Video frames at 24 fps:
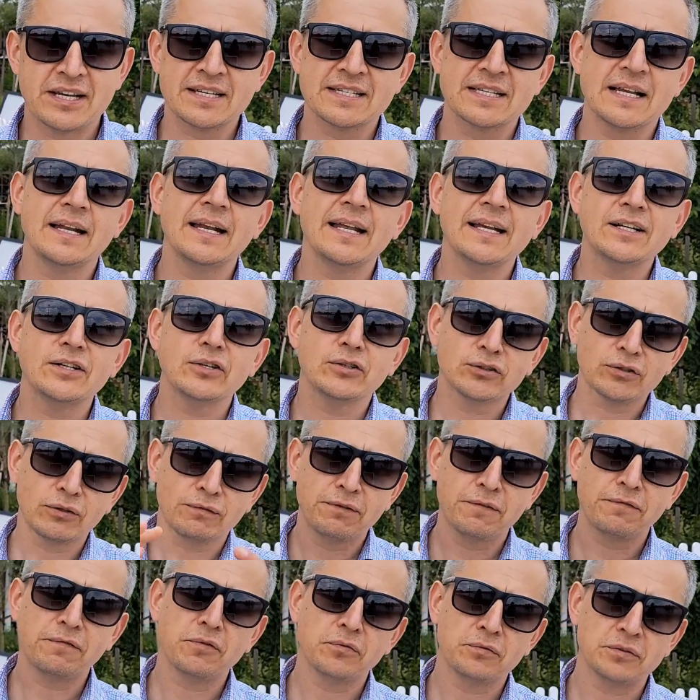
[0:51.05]
jak za lekko, to
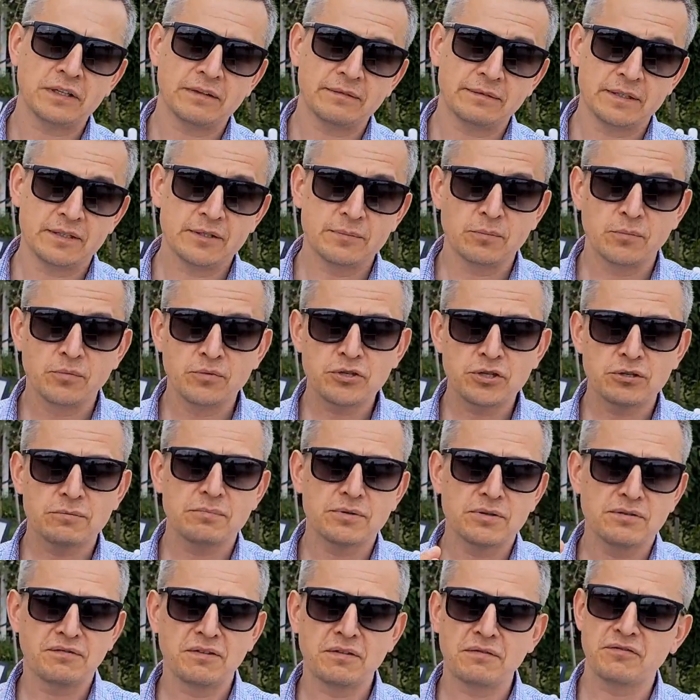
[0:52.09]
wyfrunie, więc musi
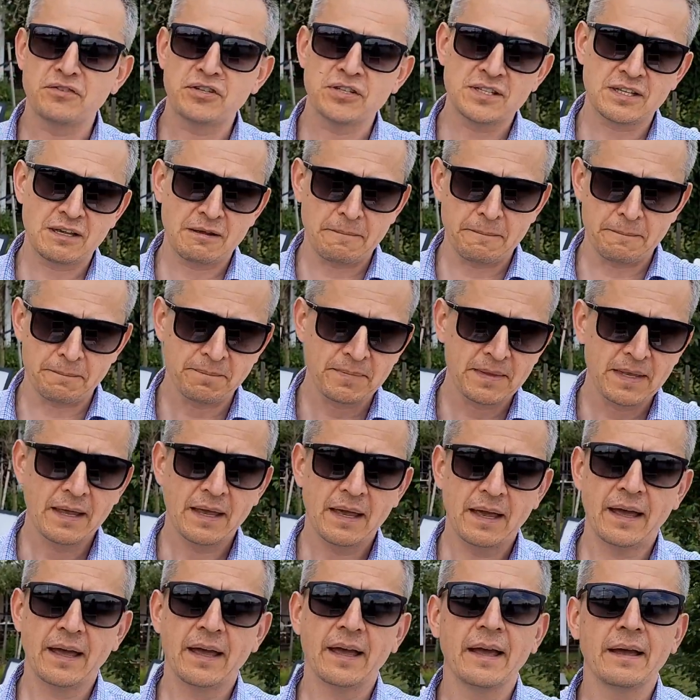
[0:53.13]
być w tym wszystkim
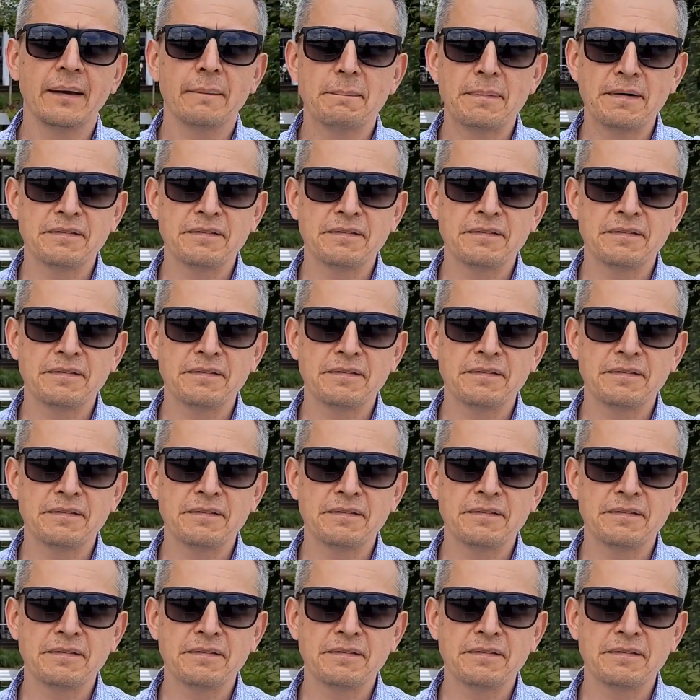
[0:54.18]
e,